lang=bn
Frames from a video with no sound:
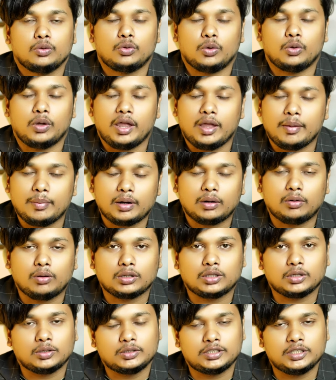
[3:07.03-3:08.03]
তো এবার
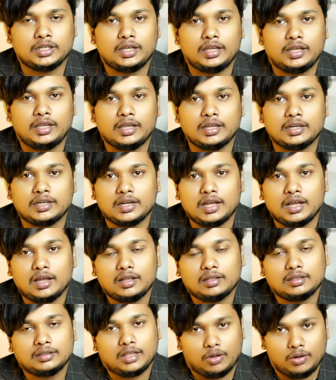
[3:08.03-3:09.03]
কথা হচ্ছে এটা
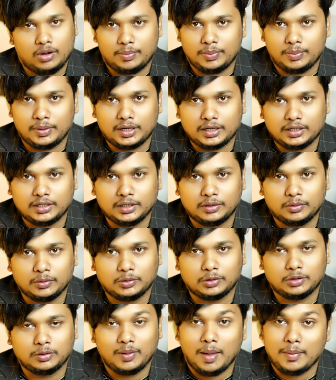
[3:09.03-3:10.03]
তাহলে আপনাকে ঠিক
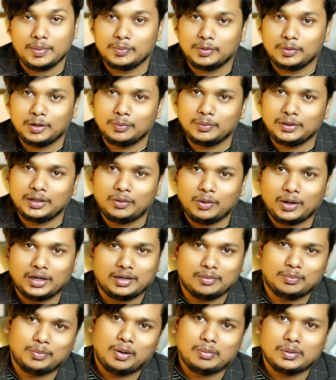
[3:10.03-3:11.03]
করতে হবে আমি মোটামুটি
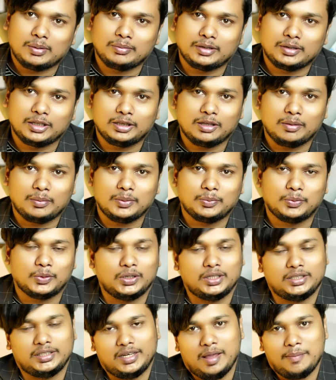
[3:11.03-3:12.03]
কয়েকটা প্রবলেম কিন্তু আমি
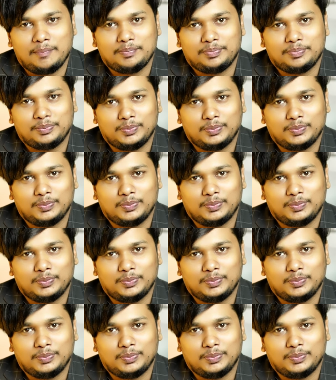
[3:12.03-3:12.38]
বলে দিলাম